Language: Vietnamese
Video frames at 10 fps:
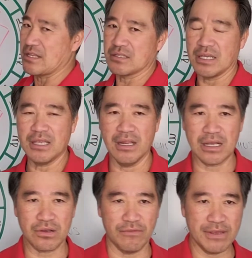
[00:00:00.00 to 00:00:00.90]
trên thế giới là
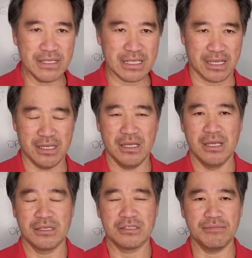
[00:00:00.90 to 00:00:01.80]
covid nè
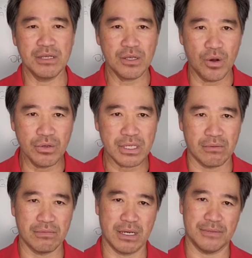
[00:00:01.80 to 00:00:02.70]
những sự biến cố
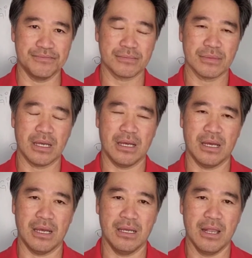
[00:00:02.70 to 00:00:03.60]
trong à,
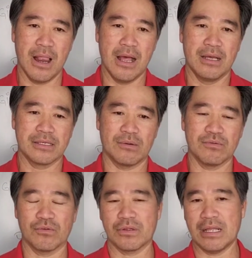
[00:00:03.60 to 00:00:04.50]
à
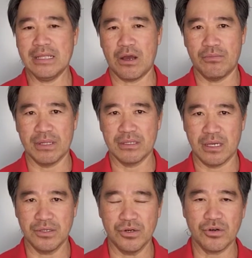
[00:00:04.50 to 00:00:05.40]
trong đánh nhau bên
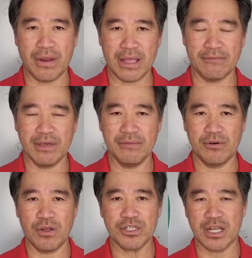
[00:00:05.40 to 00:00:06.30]
à, Ukraine với,
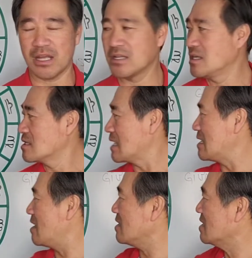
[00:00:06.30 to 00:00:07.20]
Russia thì
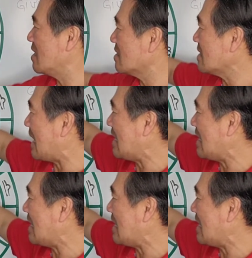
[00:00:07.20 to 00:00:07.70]
nó nó tất cả